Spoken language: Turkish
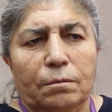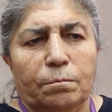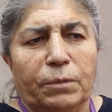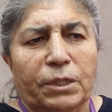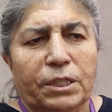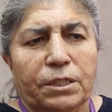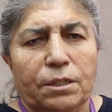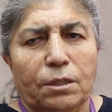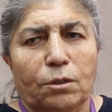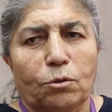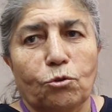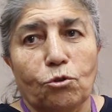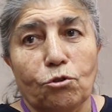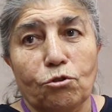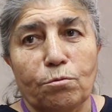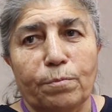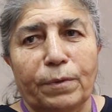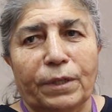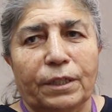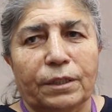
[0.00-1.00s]
Bazen
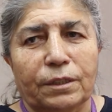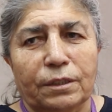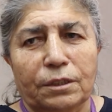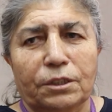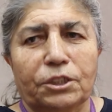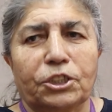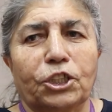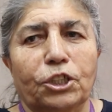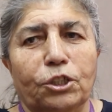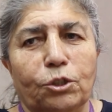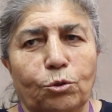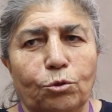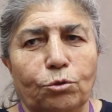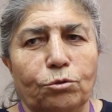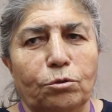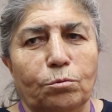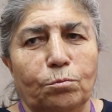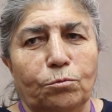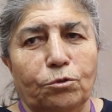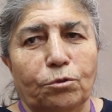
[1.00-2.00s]
göz bağını
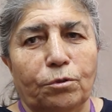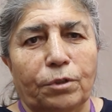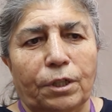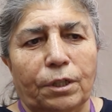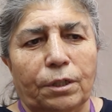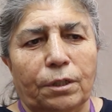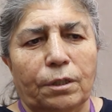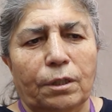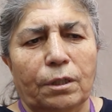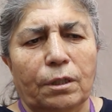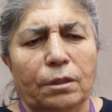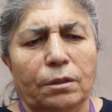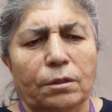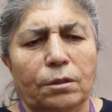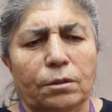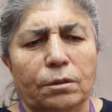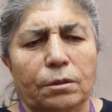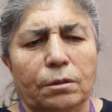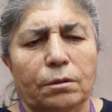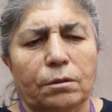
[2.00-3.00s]
çekiyordum yukarıya.